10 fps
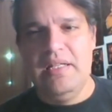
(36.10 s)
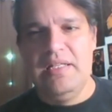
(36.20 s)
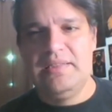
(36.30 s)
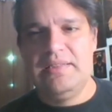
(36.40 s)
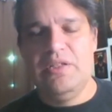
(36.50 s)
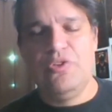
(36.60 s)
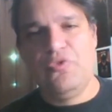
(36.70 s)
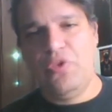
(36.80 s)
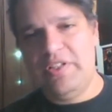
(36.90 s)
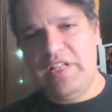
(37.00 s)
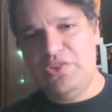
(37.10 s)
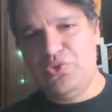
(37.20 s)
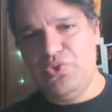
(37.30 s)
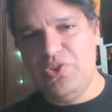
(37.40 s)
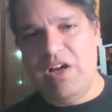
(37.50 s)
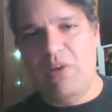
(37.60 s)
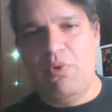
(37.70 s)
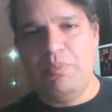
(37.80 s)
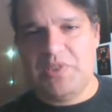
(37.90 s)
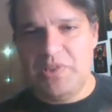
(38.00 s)
Senão eu vou até estudar
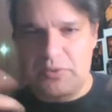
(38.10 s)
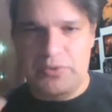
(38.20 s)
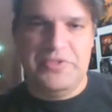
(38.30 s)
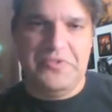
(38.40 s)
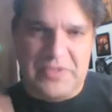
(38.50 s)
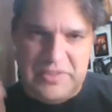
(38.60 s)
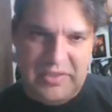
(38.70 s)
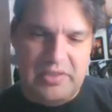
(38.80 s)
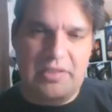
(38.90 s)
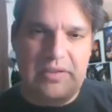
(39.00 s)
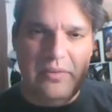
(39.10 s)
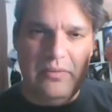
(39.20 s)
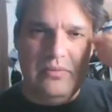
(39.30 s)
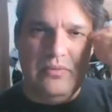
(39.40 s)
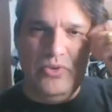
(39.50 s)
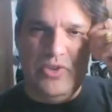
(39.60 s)
uma opção de fazer um,